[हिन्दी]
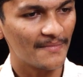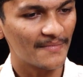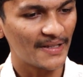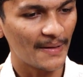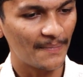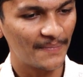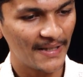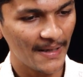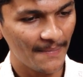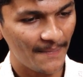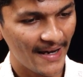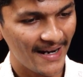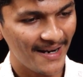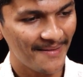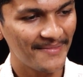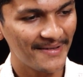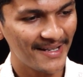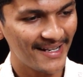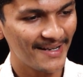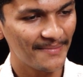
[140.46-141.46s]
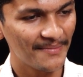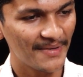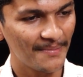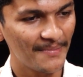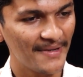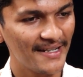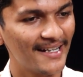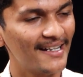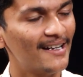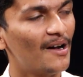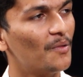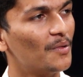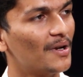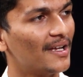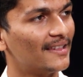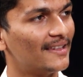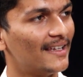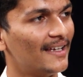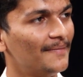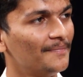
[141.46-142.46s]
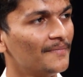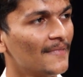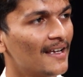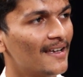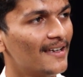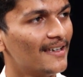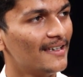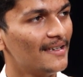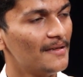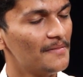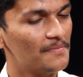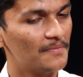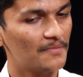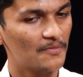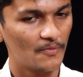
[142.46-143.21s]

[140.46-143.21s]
सबसे पहले मेरे मन में ये डाउट आता है कि